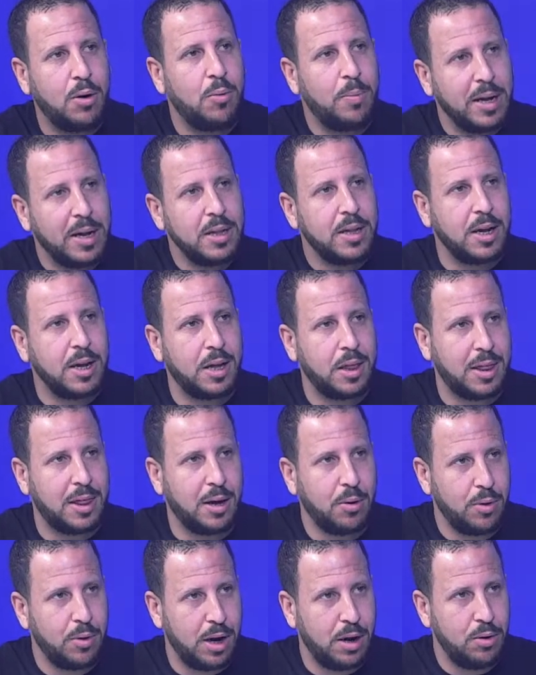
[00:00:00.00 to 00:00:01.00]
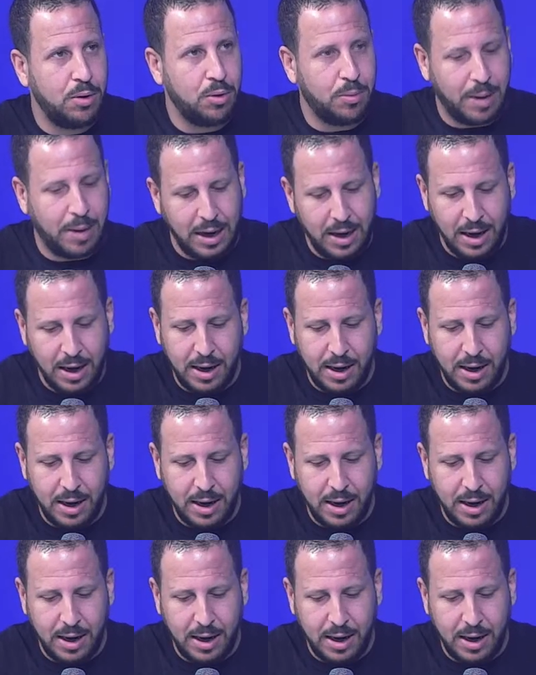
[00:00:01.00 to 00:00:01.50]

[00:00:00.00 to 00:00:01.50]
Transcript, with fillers: ومنطق الثوره طبعا على